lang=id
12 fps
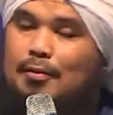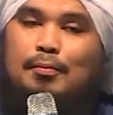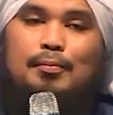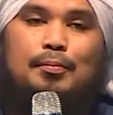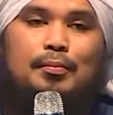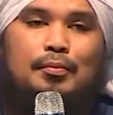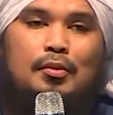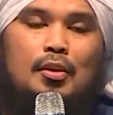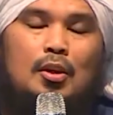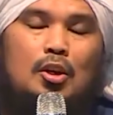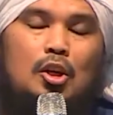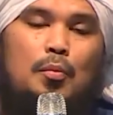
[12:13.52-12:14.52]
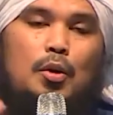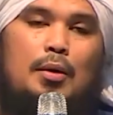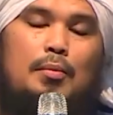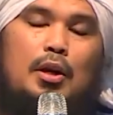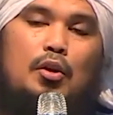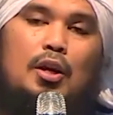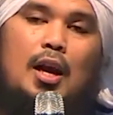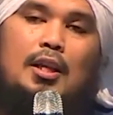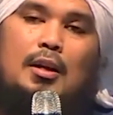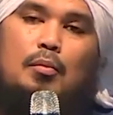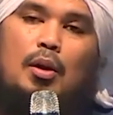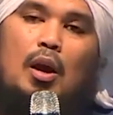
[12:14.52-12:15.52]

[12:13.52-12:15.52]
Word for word: Allah ya. Kemudian berikutnya hadirin